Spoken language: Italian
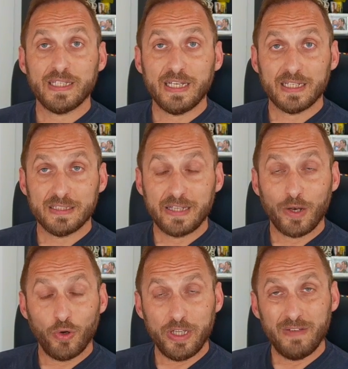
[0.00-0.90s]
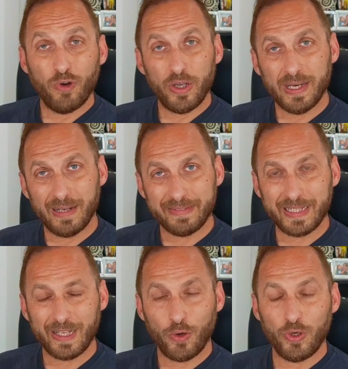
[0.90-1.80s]
dicasi dell'olivo, in realtà
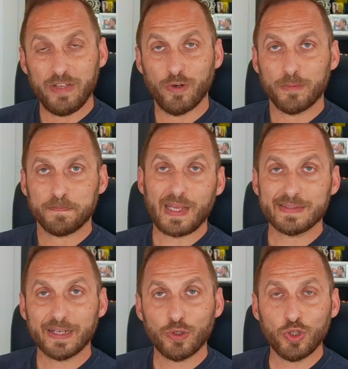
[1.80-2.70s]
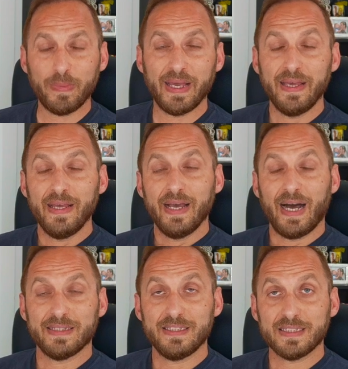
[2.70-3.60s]
nell'olivo, secondo me,
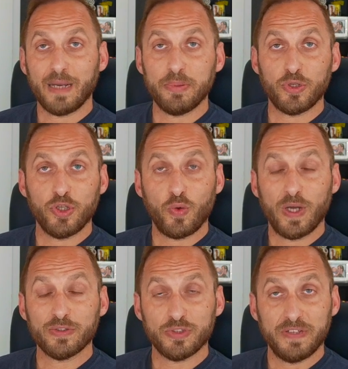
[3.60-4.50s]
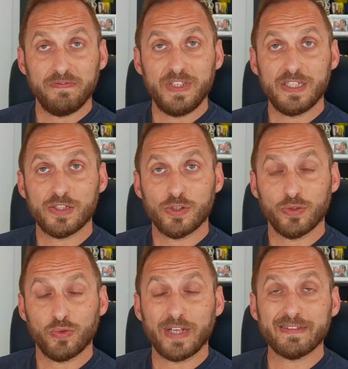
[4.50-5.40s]
a discapito di quanto si è visto
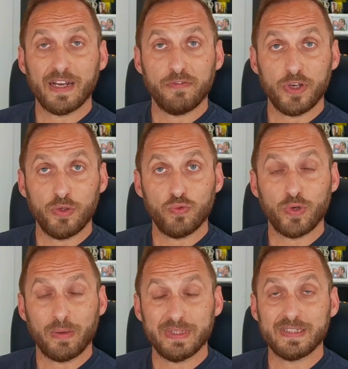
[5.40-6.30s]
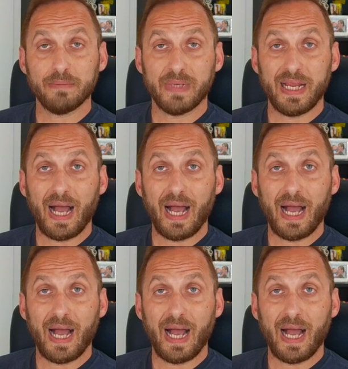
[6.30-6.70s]
durante la feritura, questi alberi